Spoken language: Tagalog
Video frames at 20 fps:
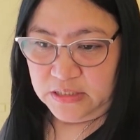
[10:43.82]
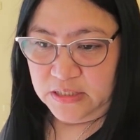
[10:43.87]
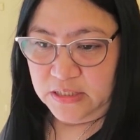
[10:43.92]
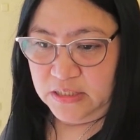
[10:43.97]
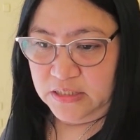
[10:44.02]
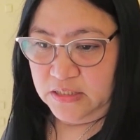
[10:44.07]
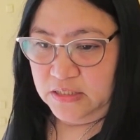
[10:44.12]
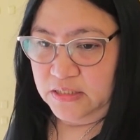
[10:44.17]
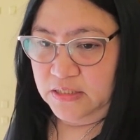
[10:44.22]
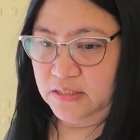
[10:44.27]

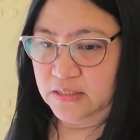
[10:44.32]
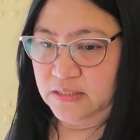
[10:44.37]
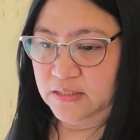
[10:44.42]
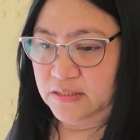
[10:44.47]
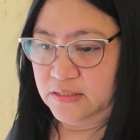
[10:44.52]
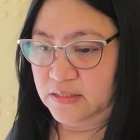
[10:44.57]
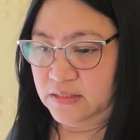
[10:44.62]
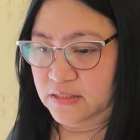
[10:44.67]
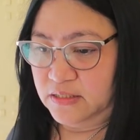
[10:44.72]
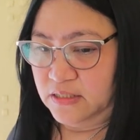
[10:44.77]
ayan
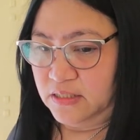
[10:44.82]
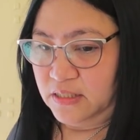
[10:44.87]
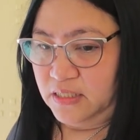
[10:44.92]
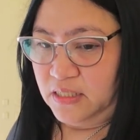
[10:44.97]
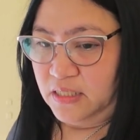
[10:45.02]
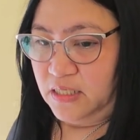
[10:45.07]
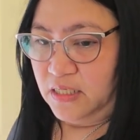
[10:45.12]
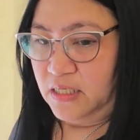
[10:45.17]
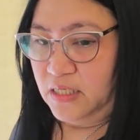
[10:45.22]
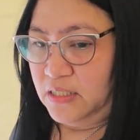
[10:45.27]

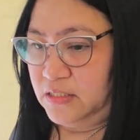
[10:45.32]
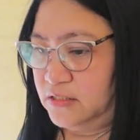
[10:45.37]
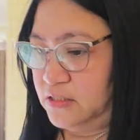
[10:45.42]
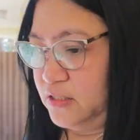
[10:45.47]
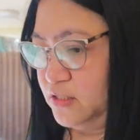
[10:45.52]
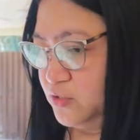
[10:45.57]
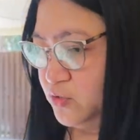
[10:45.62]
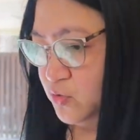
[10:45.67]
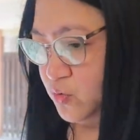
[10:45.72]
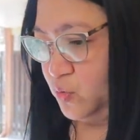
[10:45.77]
at
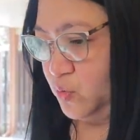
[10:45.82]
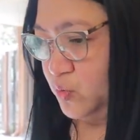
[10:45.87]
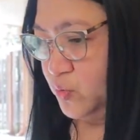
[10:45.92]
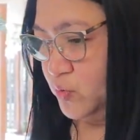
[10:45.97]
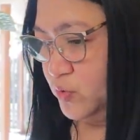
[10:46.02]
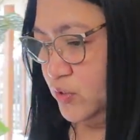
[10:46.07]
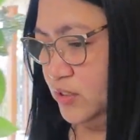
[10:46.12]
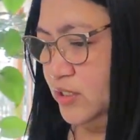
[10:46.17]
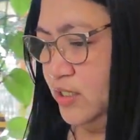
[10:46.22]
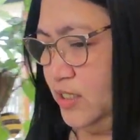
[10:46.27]

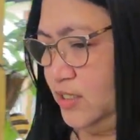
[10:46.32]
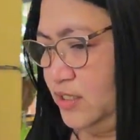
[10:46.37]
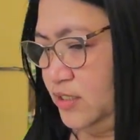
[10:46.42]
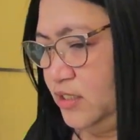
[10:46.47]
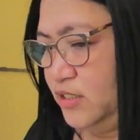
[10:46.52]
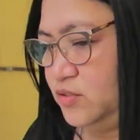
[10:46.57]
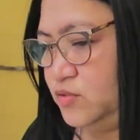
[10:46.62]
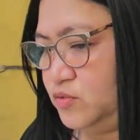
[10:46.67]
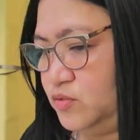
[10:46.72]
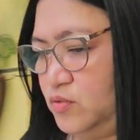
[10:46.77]
ito
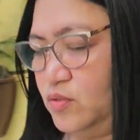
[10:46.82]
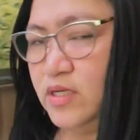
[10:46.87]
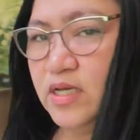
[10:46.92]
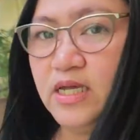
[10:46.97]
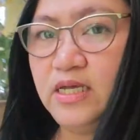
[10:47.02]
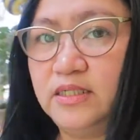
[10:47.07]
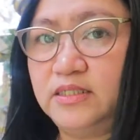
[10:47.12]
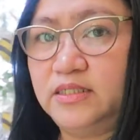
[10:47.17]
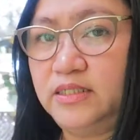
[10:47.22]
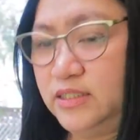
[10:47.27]
ilalagay ko tong
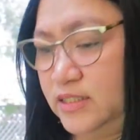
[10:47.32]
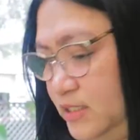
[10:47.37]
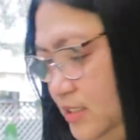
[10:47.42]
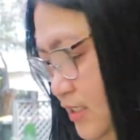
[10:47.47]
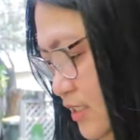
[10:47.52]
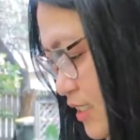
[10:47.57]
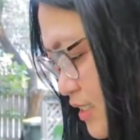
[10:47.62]
aking